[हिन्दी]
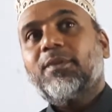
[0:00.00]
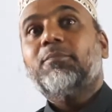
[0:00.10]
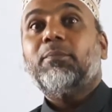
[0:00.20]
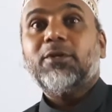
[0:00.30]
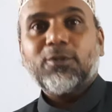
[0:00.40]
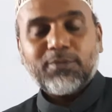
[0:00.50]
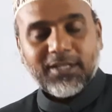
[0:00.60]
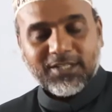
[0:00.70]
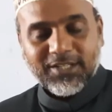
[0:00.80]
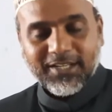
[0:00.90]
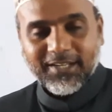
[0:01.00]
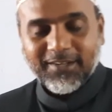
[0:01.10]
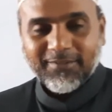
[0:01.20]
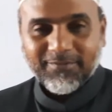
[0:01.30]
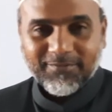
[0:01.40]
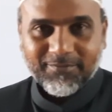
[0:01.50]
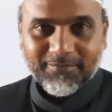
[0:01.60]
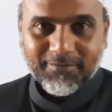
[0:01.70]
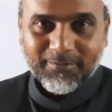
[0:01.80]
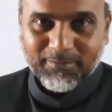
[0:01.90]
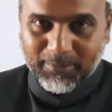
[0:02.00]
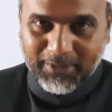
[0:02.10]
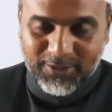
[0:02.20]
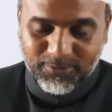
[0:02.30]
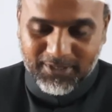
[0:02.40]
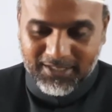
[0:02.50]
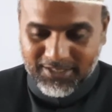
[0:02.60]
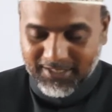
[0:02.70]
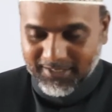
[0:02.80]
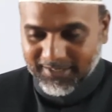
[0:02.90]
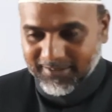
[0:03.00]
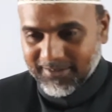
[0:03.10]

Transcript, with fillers: मम्मी सबसे अच्छी हैं पापा सबसे अच्छे हैं